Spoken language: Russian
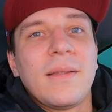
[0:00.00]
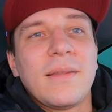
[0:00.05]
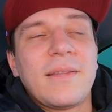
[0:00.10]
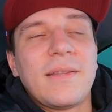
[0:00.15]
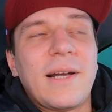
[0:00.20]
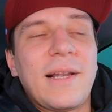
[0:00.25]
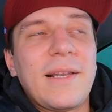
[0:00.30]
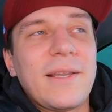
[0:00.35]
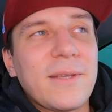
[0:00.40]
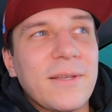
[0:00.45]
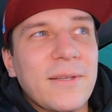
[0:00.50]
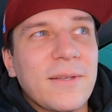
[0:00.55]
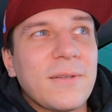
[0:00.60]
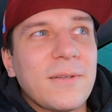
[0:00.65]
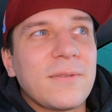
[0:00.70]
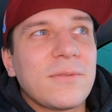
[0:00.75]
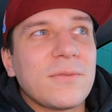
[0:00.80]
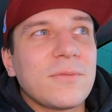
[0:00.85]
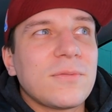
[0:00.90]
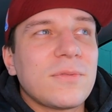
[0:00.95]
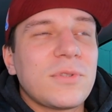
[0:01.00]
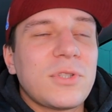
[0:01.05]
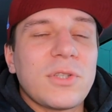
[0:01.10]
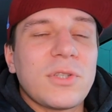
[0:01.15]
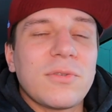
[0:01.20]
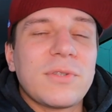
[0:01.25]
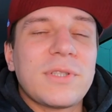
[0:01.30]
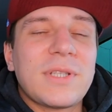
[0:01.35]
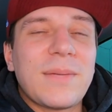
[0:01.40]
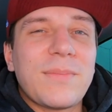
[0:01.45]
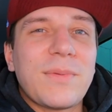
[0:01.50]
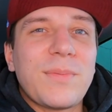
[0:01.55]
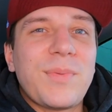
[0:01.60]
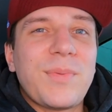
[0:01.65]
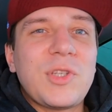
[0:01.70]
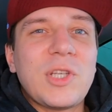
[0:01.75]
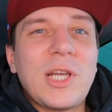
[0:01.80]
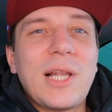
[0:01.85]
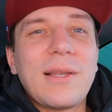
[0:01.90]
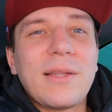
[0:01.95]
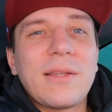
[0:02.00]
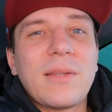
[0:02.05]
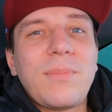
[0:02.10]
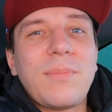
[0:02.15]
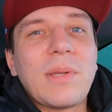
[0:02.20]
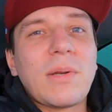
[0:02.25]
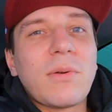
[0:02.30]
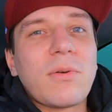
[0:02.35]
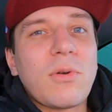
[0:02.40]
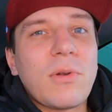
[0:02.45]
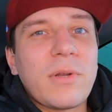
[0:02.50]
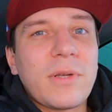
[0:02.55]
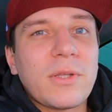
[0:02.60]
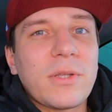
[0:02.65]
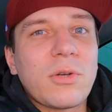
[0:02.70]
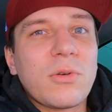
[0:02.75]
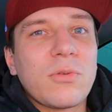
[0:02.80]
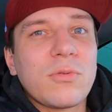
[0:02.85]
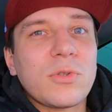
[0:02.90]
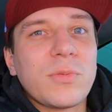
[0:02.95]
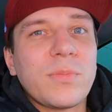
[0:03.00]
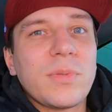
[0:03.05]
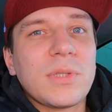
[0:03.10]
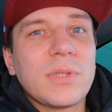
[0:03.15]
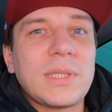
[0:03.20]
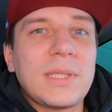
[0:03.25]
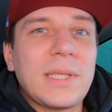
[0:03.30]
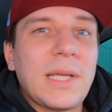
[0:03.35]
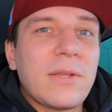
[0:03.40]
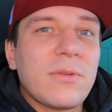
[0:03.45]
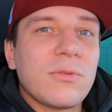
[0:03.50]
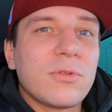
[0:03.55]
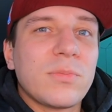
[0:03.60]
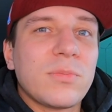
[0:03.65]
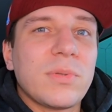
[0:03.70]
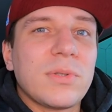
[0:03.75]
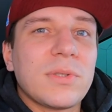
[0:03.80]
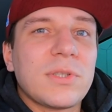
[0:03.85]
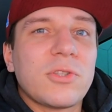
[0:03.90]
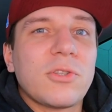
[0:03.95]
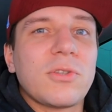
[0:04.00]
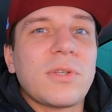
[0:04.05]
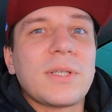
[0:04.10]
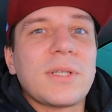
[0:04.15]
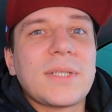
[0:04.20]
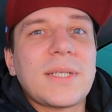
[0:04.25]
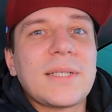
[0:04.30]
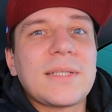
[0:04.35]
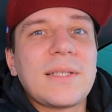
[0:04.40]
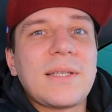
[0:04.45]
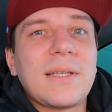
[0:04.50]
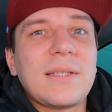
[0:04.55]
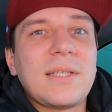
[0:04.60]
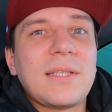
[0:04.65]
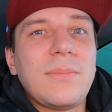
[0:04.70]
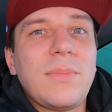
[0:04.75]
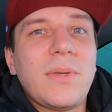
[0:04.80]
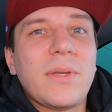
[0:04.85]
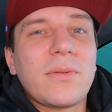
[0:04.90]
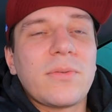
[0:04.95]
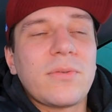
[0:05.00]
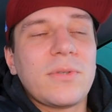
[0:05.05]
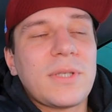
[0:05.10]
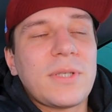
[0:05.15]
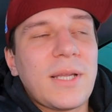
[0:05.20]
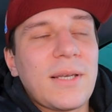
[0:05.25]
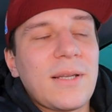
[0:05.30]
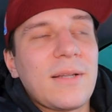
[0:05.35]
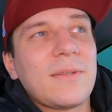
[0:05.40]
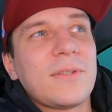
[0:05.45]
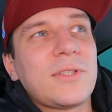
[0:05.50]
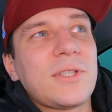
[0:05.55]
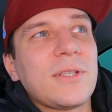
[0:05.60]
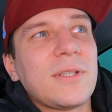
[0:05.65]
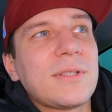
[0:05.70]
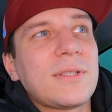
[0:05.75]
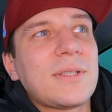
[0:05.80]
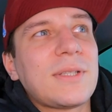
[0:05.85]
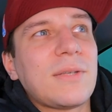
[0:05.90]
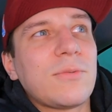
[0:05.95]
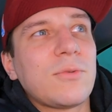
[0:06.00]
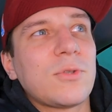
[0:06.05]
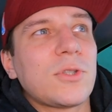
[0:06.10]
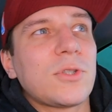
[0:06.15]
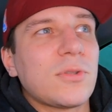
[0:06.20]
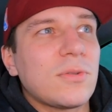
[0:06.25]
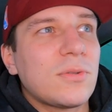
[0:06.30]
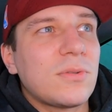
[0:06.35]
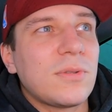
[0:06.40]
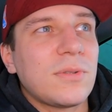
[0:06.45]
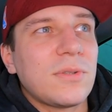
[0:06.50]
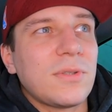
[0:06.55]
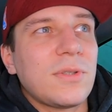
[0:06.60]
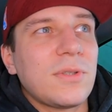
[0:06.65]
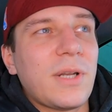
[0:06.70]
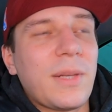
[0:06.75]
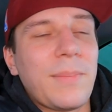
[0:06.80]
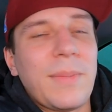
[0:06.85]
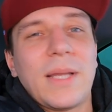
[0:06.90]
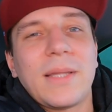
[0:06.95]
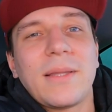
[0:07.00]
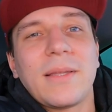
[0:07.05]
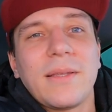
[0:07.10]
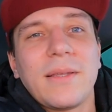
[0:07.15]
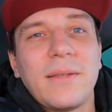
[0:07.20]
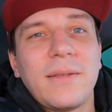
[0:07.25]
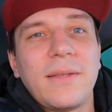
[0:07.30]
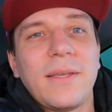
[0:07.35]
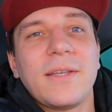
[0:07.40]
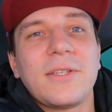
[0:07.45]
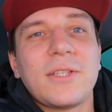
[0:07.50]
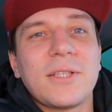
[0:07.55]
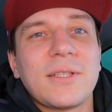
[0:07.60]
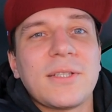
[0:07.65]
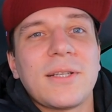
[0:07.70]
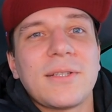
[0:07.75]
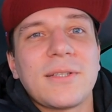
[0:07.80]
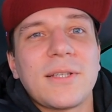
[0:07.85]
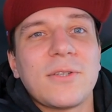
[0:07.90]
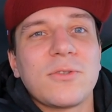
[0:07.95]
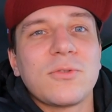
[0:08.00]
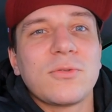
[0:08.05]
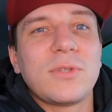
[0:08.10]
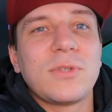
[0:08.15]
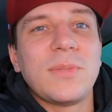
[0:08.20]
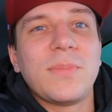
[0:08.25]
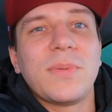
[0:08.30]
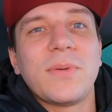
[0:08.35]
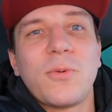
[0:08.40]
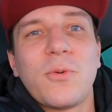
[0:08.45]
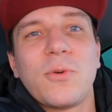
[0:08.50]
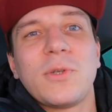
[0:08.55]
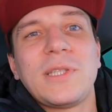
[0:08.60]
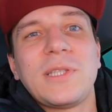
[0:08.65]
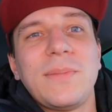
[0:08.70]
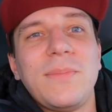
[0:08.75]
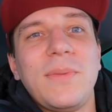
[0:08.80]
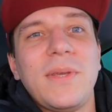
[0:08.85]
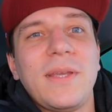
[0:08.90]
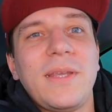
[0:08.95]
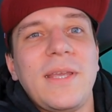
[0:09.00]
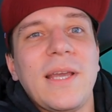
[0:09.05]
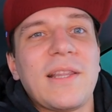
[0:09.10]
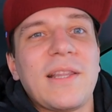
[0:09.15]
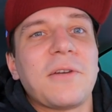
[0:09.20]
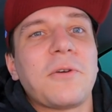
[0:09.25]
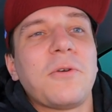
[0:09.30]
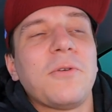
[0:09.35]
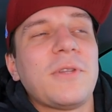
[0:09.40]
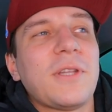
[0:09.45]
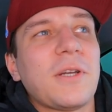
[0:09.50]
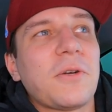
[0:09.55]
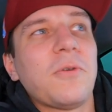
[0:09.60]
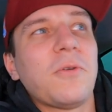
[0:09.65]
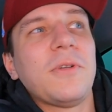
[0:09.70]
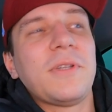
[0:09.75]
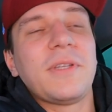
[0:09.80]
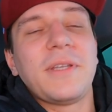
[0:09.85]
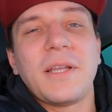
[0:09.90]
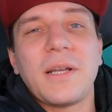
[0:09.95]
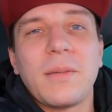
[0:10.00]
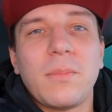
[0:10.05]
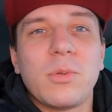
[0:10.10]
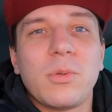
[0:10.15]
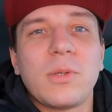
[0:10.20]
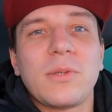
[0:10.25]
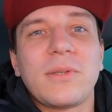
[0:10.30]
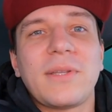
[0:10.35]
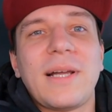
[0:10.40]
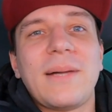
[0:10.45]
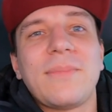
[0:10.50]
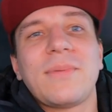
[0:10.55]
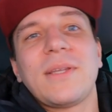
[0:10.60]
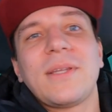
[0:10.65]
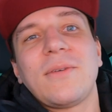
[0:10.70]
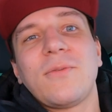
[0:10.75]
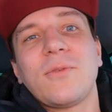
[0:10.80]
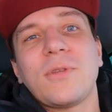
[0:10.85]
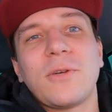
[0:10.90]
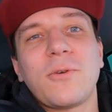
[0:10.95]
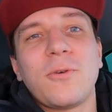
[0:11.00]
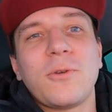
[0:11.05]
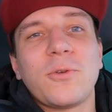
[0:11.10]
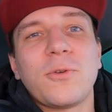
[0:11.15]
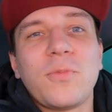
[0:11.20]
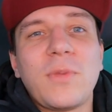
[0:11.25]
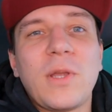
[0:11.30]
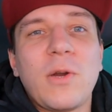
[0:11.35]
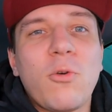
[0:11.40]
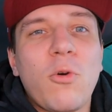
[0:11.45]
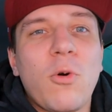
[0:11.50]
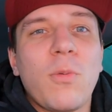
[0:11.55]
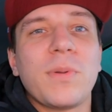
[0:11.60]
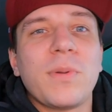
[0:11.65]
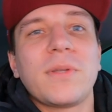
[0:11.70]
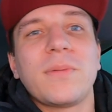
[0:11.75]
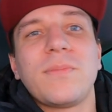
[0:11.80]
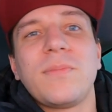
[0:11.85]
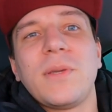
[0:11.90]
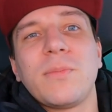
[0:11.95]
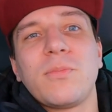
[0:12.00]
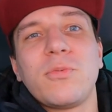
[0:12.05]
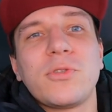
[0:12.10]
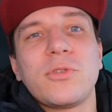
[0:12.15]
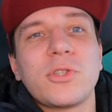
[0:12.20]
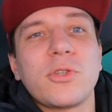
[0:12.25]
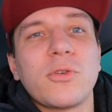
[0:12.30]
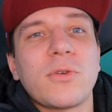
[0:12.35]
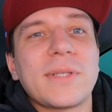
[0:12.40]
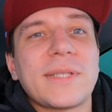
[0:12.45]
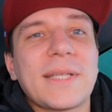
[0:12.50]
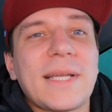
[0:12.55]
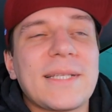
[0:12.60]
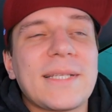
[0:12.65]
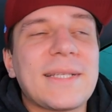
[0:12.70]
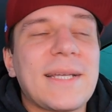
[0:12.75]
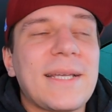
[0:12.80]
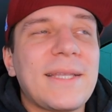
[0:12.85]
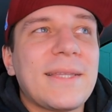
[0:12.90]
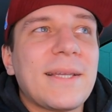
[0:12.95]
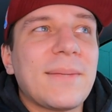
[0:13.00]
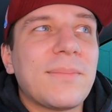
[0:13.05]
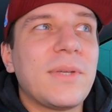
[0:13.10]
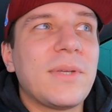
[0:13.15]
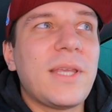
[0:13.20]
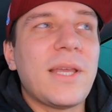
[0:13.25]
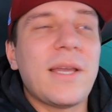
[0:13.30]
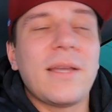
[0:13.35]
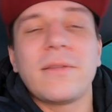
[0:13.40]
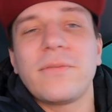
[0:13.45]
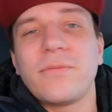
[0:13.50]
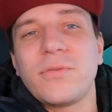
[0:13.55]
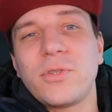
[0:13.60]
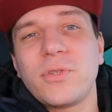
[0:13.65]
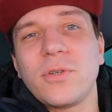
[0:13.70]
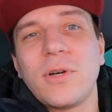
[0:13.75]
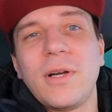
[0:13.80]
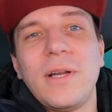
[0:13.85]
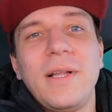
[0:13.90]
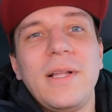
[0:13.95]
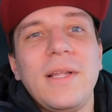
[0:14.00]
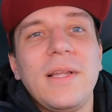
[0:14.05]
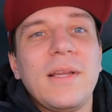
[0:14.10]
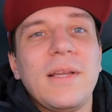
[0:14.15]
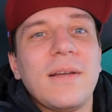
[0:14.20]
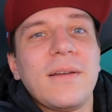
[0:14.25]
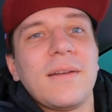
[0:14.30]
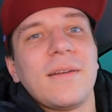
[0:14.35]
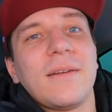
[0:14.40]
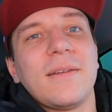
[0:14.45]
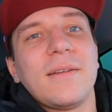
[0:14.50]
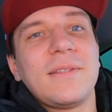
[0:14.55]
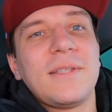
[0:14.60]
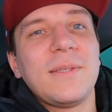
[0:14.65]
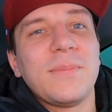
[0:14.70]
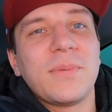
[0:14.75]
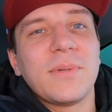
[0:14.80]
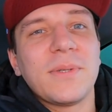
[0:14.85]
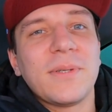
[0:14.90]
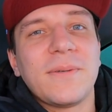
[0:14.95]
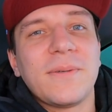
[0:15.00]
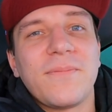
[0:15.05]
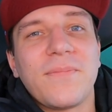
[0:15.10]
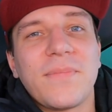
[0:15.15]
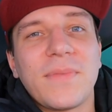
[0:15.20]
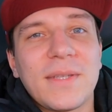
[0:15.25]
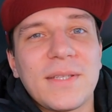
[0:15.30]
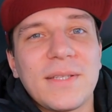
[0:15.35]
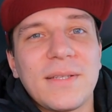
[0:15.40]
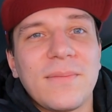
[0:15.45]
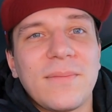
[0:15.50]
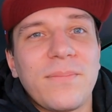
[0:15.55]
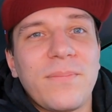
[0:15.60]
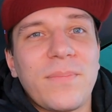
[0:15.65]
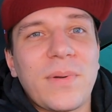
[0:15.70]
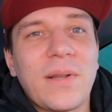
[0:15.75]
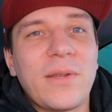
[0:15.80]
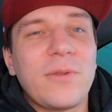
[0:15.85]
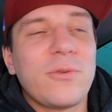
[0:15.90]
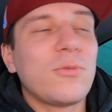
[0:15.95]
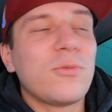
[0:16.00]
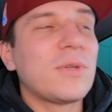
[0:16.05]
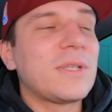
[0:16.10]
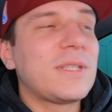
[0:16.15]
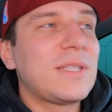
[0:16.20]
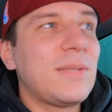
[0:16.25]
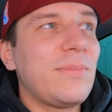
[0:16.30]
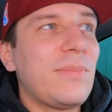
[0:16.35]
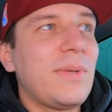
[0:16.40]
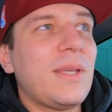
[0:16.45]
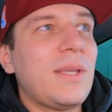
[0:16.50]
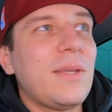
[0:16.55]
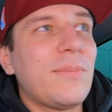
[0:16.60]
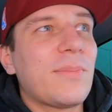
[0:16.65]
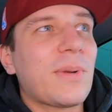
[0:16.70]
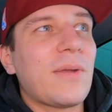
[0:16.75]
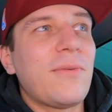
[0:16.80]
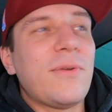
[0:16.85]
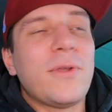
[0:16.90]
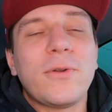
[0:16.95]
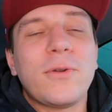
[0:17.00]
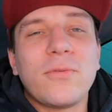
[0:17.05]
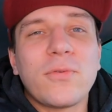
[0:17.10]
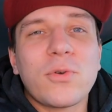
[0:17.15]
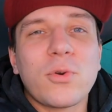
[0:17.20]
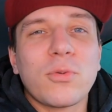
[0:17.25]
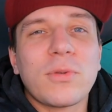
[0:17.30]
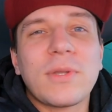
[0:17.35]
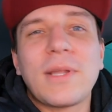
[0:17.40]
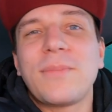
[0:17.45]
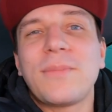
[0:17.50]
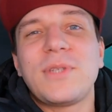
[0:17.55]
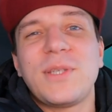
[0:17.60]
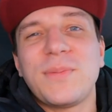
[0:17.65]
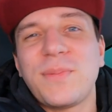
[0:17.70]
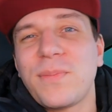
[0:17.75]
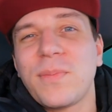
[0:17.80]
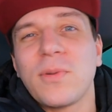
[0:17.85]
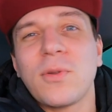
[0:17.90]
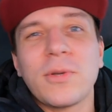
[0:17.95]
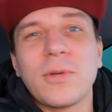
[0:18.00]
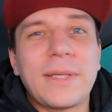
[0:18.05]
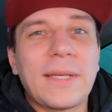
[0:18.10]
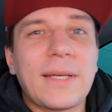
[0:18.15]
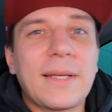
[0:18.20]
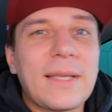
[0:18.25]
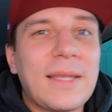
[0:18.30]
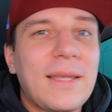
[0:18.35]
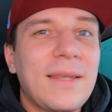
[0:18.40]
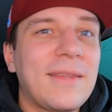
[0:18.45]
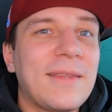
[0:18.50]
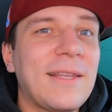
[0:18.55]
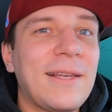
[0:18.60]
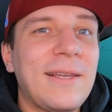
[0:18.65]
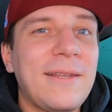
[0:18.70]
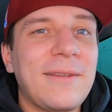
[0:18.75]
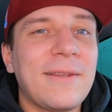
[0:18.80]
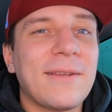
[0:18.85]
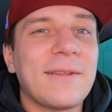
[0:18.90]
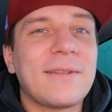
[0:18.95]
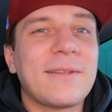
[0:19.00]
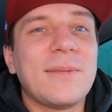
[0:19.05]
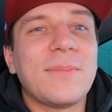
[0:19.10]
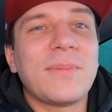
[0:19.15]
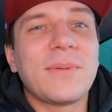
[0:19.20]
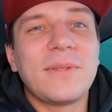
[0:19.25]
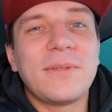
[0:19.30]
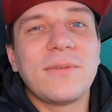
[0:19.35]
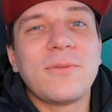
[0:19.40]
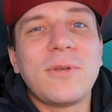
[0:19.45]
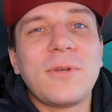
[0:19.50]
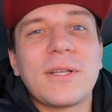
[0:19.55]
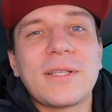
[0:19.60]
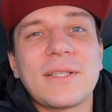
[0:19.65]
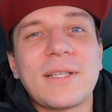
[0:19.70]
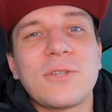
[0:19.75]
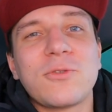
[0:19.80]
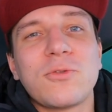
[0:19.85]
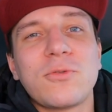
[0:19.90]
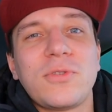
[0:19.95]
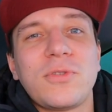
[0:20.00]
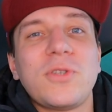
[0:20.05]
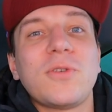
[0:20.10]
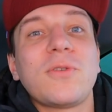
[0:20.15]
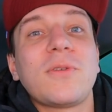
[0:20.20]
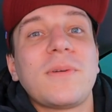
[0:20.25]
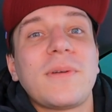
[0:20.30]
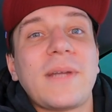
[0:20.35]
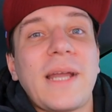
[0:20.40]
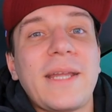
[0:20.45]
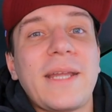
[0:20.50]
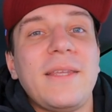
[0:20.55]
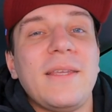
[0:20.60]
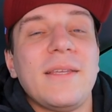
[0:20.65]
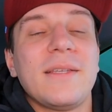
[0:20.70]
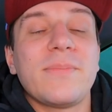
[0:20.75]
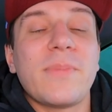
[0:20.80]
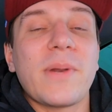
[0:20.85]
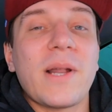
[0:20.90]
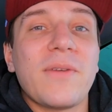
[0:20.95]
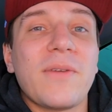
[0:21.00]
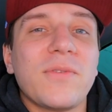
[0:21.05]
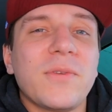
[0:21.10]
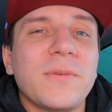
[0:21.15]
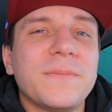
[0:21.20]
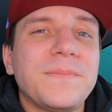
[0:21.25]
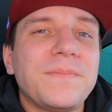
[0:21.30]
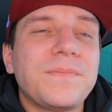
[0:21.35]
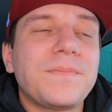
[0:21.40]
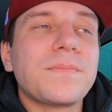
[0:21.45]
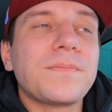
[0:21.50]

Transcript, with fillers: Далее, ну, началось самое печальное, это первый ролик, который нужно было снять, нужно было что-то рассказать о себе. То есть канал начинался с того, что, ребята, я сейчас расскажу, типа, о себе, я такой-то, такой-то, я работал там-то, вот такой-то у меня опыт, мне будет что рассказать, там, и я это все, э, типа, пройду на себе и проверю, врут нам, типа, блогеры какие-то или нет, типа, ну и расскажу все, как есть, правду.